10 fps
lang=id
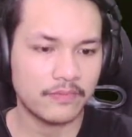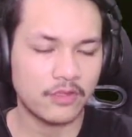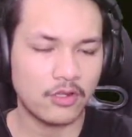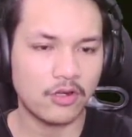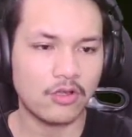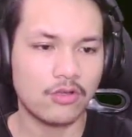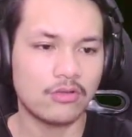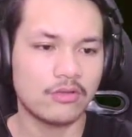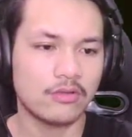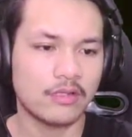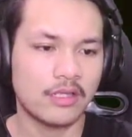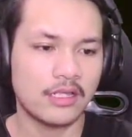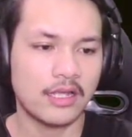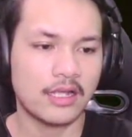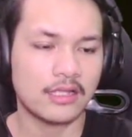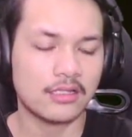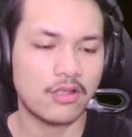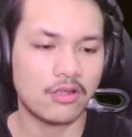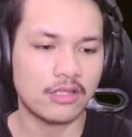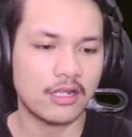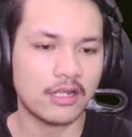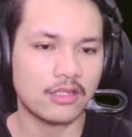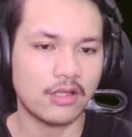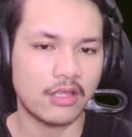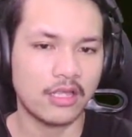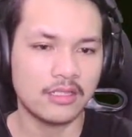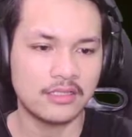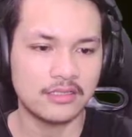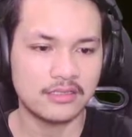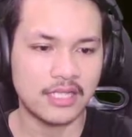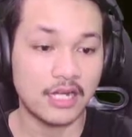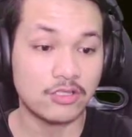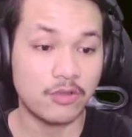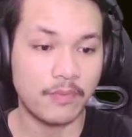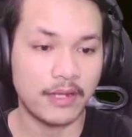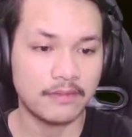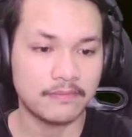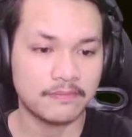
knock knock kita ketok kita ketok ya cara sopan